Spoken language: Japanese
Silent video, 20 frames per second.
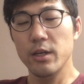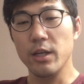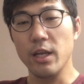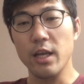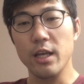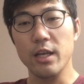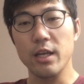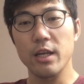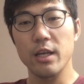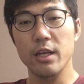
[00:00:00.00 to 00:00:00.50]

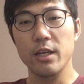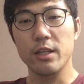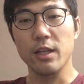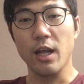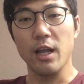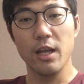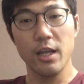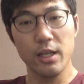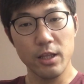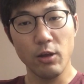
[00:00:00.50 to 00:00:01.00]
えー、
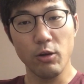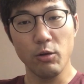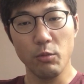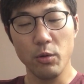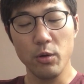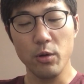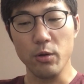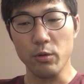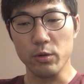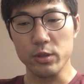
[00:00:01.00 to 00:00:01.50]
大変な
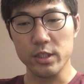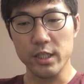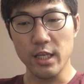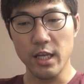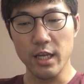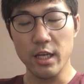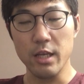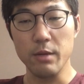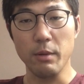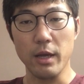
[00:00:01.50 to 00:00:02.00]
思いをし
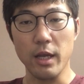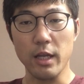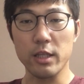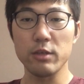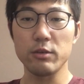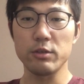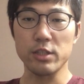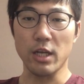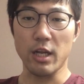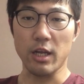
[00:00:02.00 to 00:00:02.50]
て今やっ
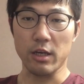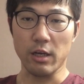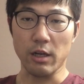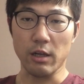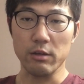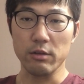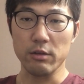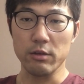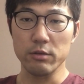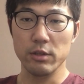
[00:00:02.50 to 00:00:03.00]
てるんじゃないか
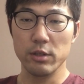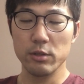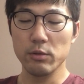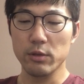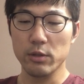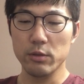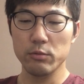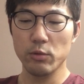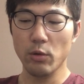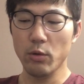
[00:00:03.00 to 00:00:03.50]
なっていう。そ
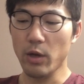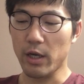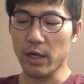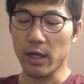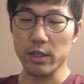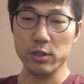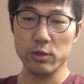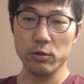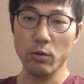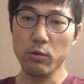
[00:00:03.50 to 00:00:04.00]
のどういう
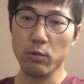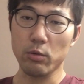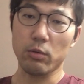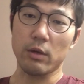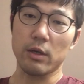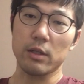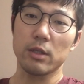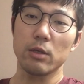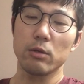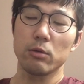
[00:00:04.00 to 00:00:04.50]
話どういうこ
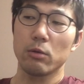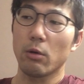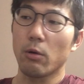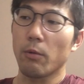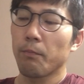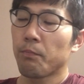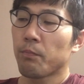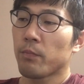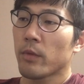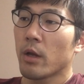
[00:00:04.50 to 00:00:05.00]
とかっていう
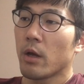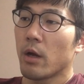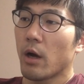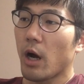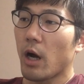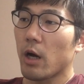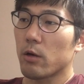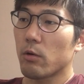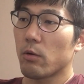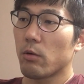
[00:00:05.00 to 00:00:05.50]
と、
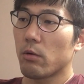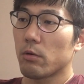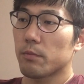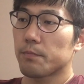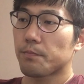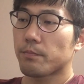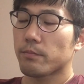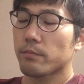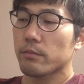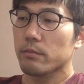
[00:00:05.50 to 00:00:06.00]
あ
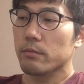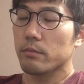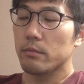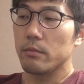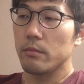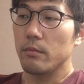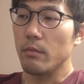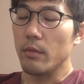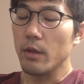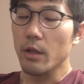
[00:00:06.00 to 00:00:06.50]
の
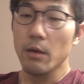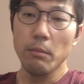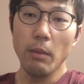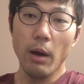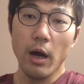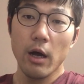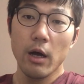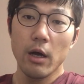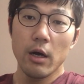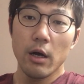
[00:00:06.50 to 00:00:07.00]

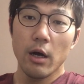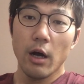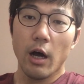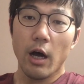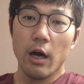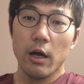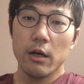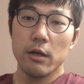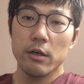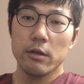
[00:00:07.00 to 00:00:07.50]
まあ
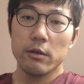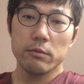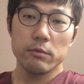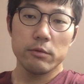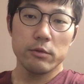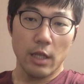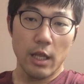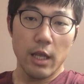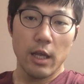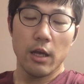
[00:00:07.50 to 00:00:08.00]

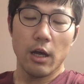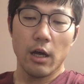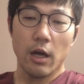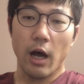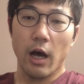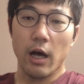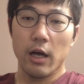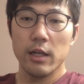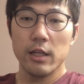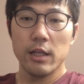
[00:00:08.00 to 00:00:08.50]
ね、あ